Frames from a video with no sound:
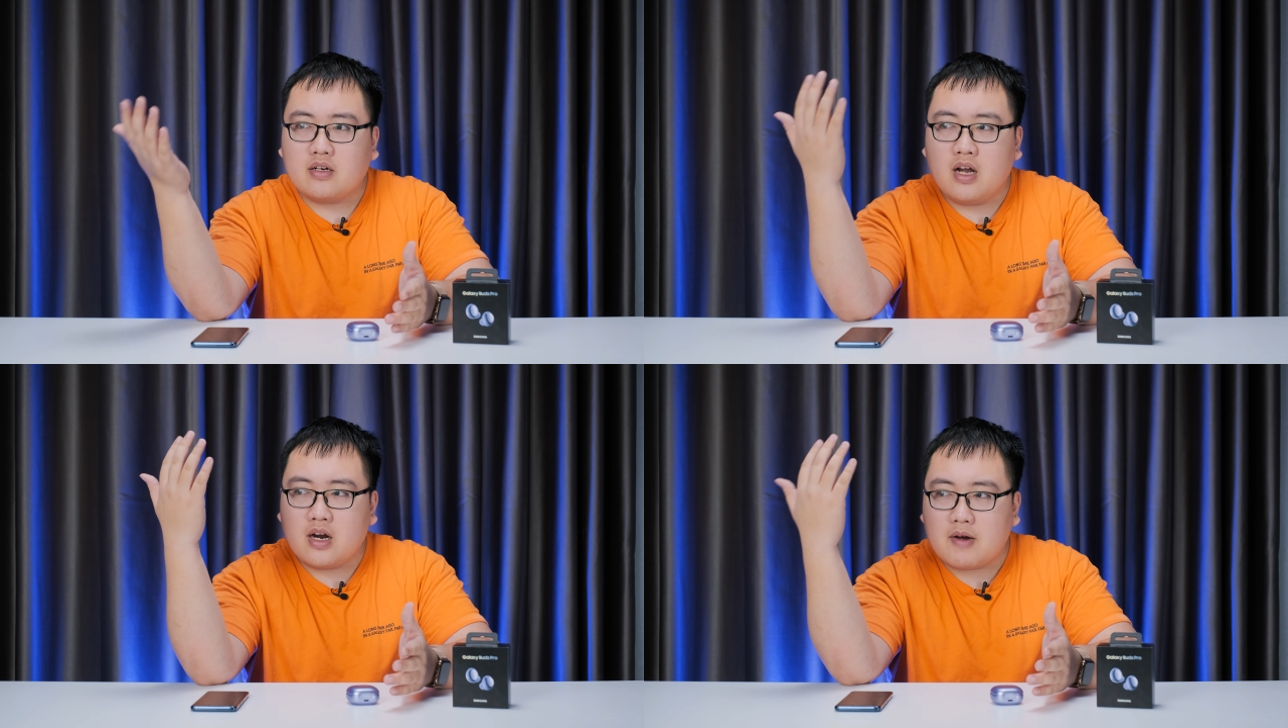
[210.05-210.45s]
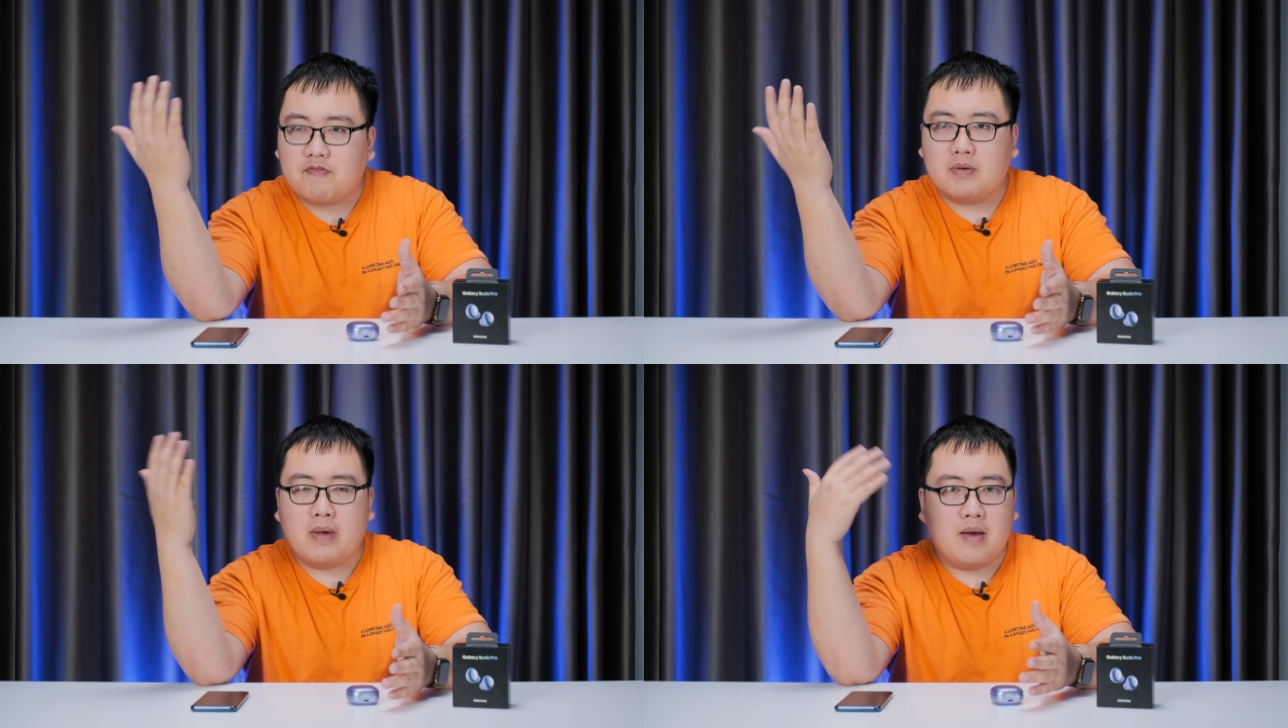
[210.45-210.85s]
nâng cấp
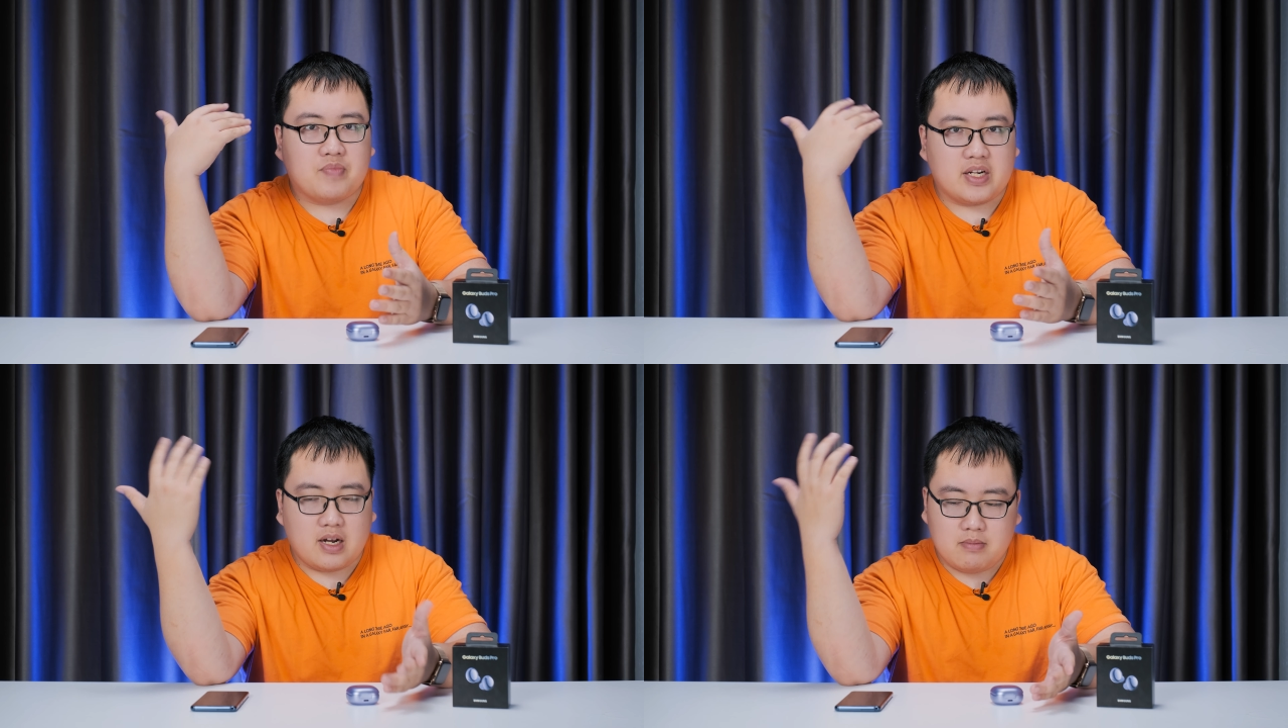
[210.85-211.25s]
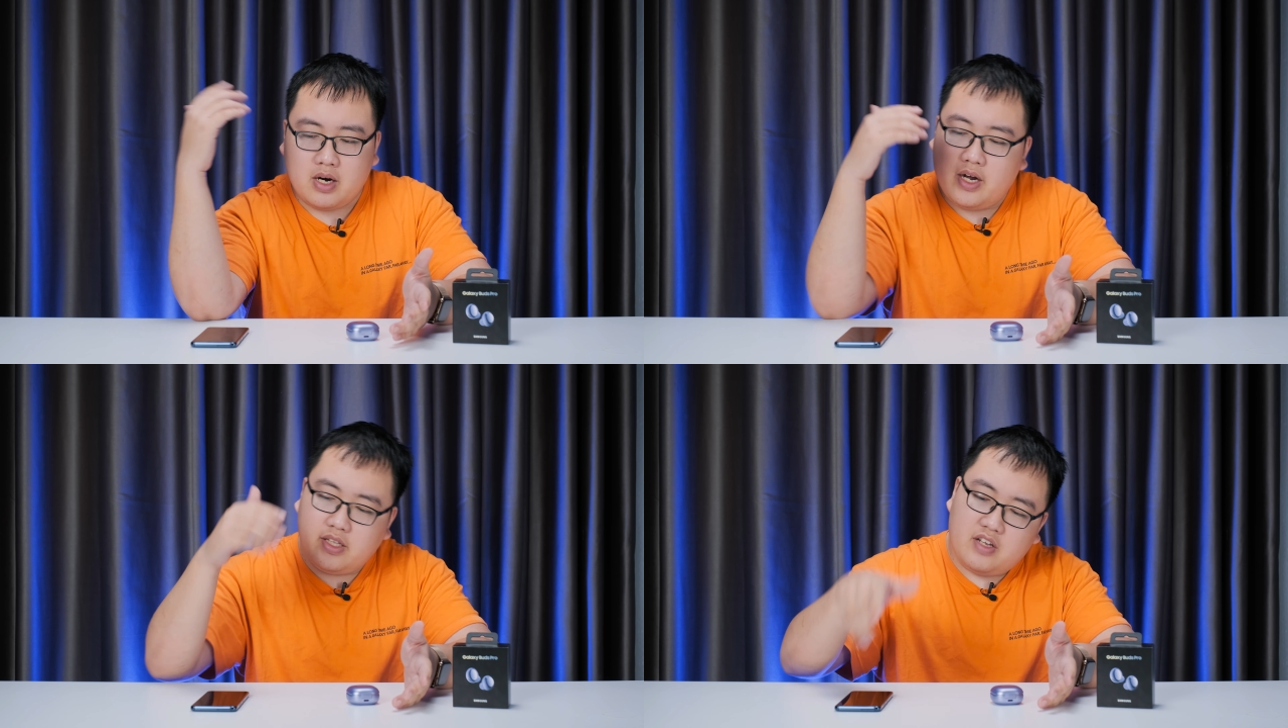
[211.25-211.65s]
phần mềm tính năng
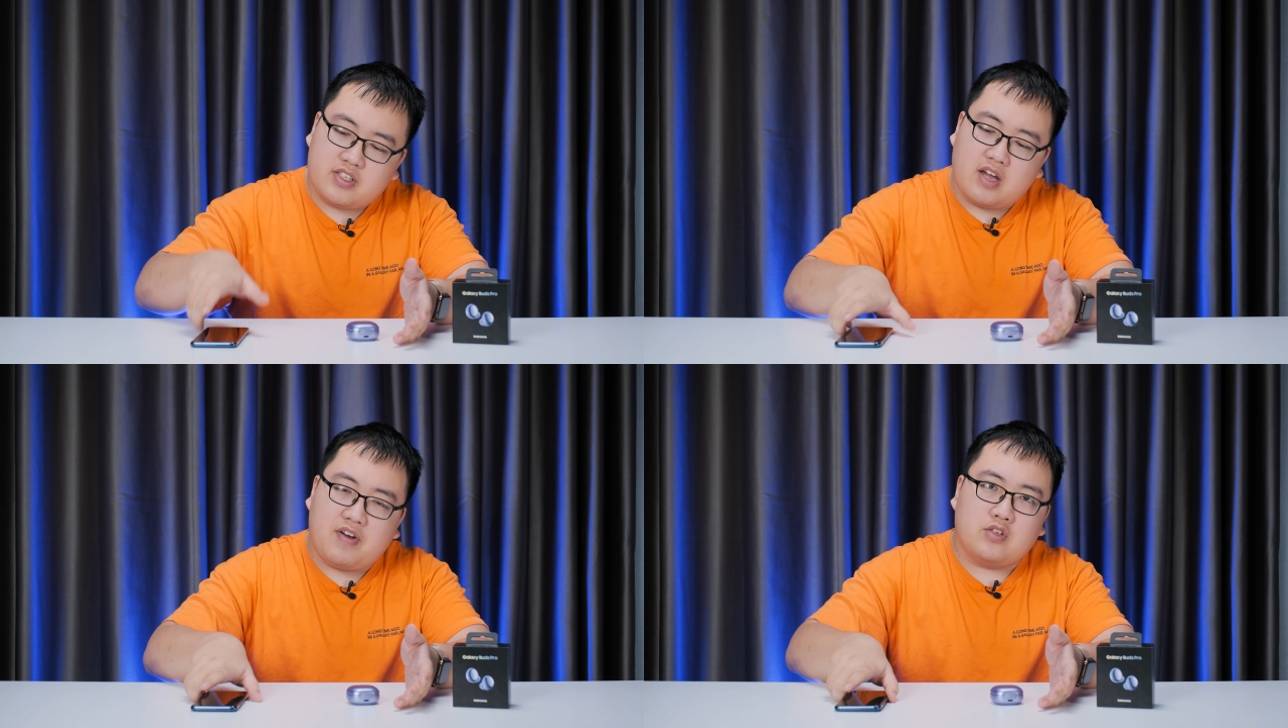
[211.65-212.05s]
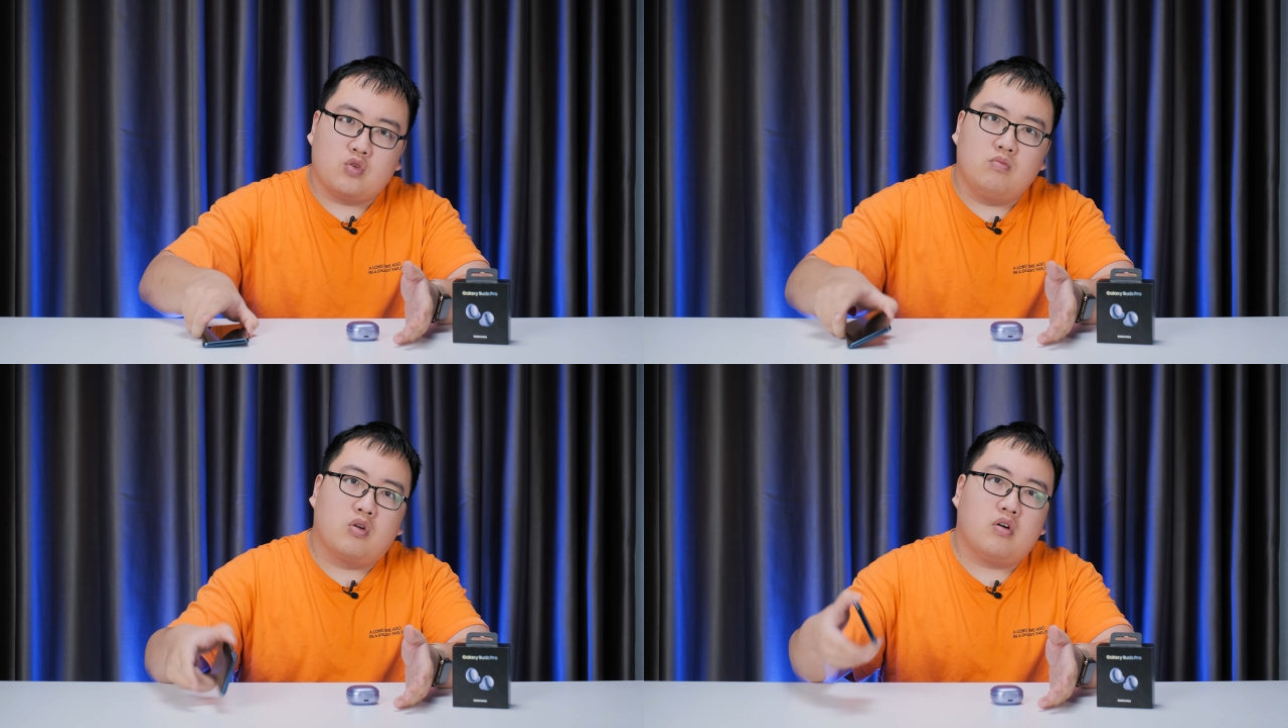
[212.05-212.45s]
mới thì sẽ phải
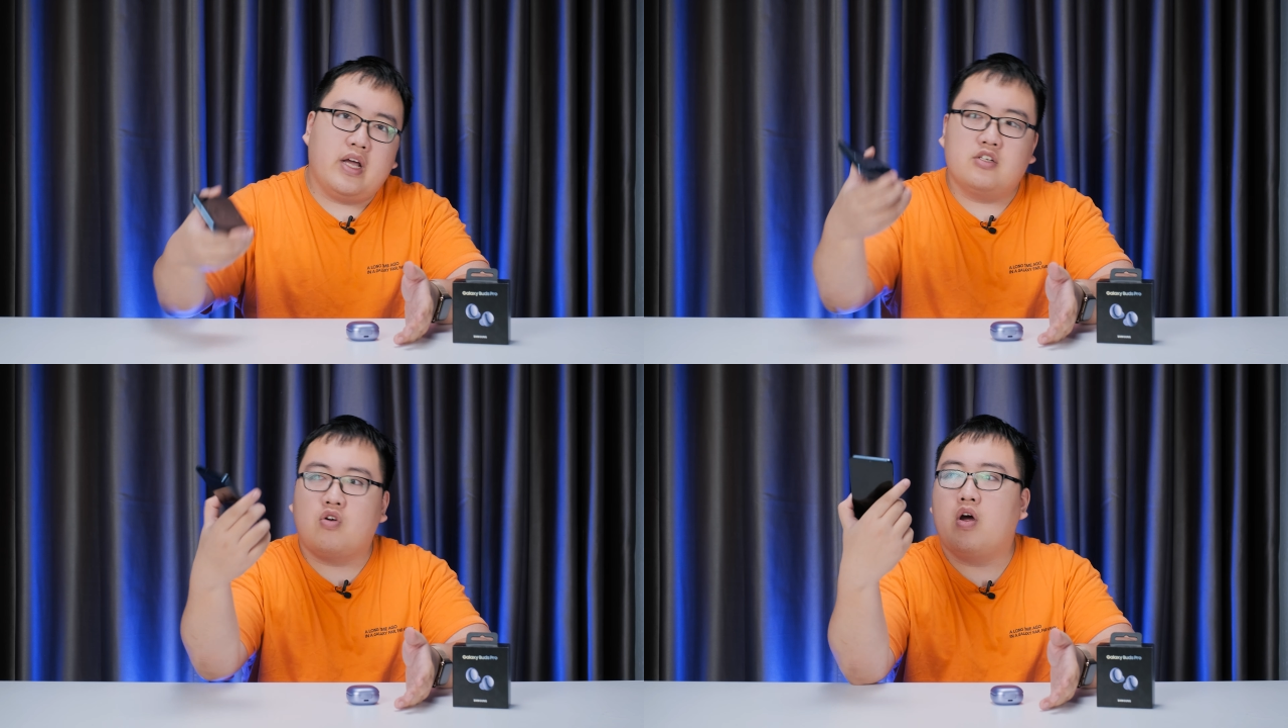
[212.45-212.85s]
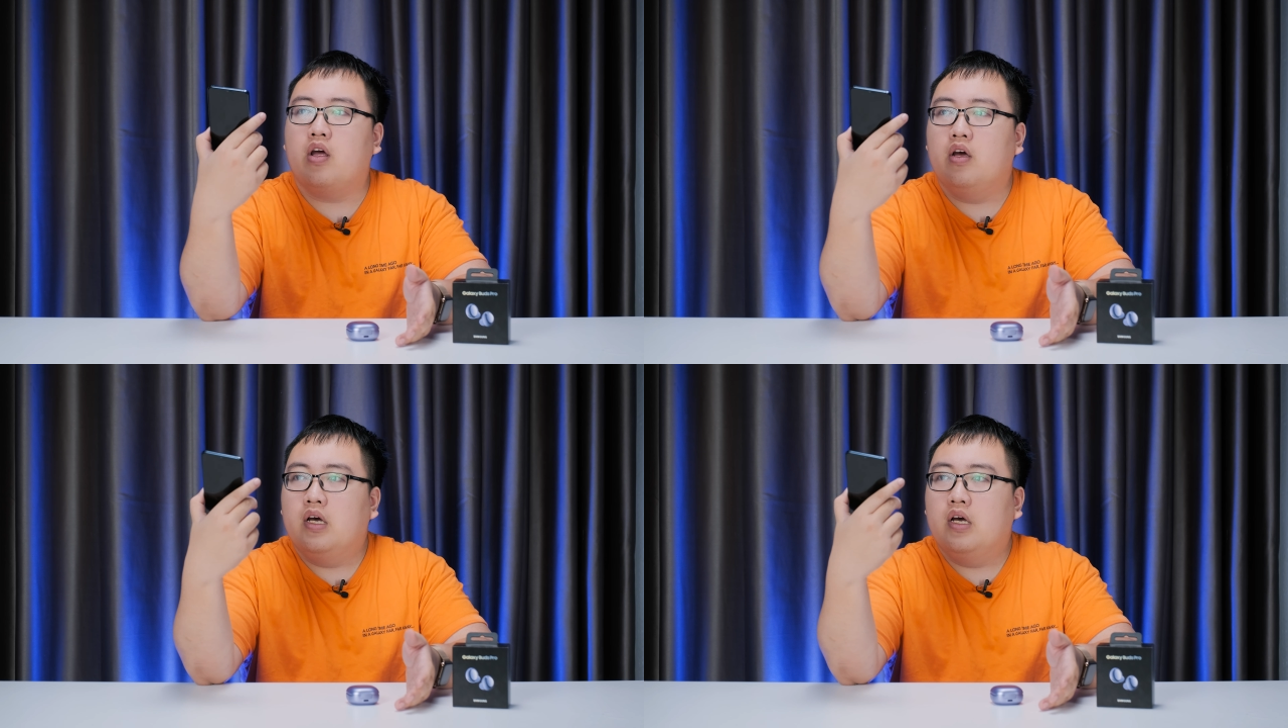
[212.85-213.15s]
dùng một con Android.